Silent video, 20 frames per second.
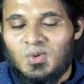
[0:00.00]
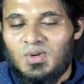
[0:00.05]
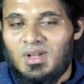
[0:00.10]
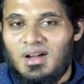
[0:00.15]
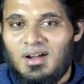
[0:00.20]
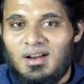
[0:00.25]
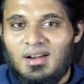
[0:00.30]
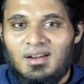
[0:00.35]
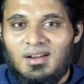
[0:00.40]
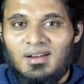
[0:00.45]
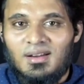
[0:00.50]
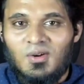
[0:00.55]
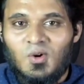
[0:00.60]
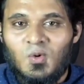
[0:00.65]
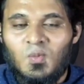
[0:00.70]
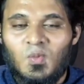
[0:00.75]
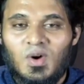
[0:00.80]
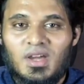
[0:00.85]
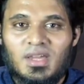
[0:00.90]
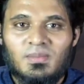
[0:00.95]
சொன்னார்கள்
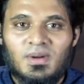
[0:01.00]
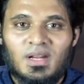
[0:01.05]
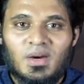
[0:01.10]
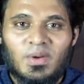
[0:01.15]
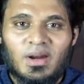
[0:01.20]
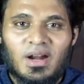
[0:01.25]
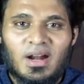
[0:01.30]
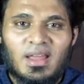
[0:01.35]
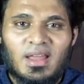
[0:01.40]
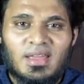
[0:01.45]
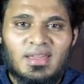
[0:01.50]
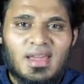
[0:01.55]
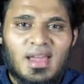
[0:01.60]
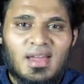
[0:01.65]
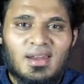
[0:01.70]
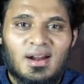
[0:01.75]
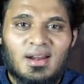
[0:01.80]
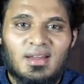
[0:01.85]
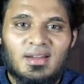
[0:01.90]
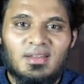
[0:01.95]
உம் ஐமன் அவர்களை
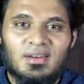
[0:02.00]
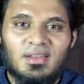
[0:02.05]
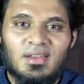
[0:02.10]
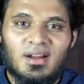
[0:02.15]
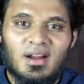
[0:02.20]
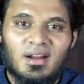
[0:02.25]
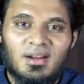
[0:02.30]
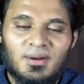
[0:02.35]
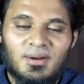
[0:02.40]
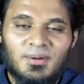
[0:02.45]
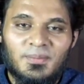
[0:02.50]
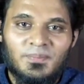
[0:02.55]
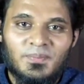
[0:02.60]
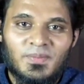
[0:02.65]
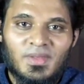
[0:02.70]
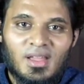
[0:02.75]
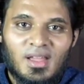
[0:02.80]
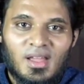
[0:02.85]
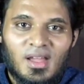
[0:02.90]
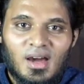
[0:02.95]
ஏன் அழுகிறீர்கள்
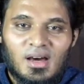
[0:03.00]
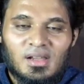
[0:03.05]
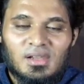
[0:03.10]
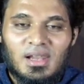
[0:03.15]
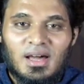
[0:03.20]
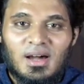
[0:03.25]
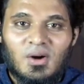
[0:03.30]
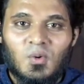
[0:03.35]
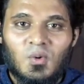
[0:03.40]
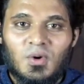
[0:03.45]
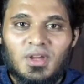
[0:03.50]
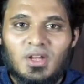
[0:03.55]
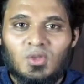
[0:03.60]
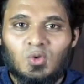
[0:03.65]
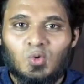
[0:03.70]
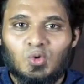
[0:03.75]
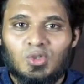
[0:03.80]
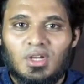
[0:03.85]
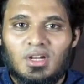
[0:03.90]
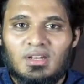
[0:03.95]
அல்லாஹுடைய
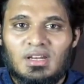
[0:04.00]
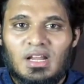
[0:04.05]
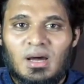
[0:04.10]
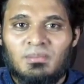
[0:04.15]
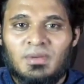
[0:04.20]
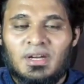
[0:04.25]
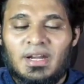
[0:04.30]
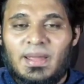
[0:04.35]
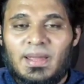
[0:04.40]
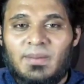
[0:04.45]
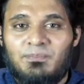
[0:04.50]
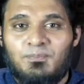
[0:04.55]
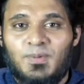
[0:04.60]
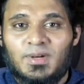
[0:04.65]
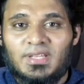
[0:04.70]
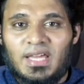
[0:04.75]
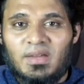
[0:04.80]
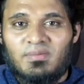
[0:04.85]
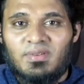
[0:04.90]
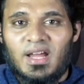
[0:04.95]
தூதர் நாம்
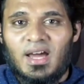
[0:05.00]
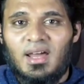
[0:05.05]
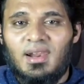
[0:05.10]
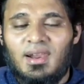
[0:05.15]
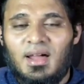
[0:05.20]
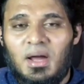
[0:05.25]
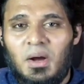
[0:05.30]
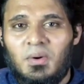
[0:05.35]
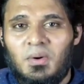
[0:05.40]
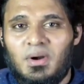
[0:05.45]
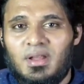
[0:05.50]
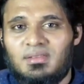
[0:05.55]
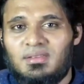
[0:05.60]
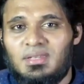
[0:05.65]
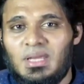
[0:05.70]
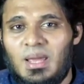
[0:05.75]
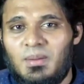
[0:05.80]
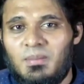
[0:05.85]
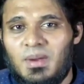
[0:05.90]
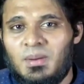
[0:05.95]
நினைப்பதை விட
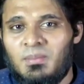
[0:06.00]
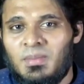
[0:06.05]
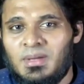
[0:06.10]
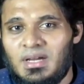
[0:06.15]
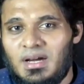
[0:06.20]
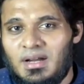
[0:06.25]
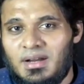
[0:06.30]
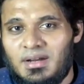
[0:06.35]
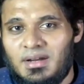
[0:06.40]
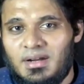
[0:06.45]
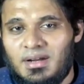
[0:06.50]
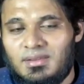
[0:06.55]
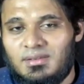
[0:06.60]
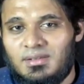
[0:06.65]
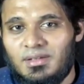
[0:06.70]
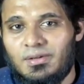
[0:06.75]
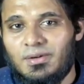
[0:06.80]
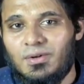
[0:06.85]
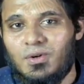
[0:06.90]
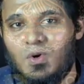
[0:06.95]
அல்லாஹ்விடத்திலே மேன்மையான
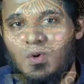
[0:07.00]
இடத்தில்